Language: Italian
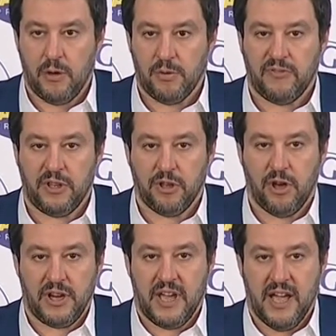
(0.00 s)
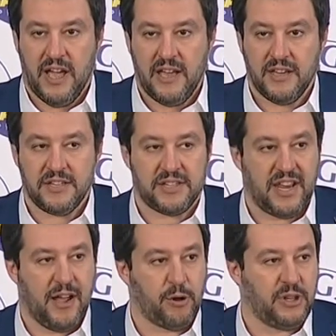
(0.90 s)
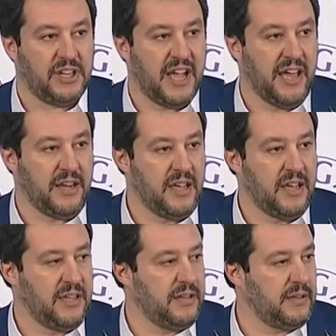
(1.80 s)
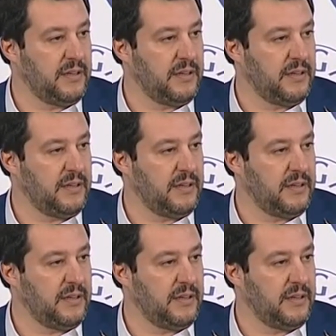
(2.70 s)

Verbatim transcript: È una vittoria straordinaria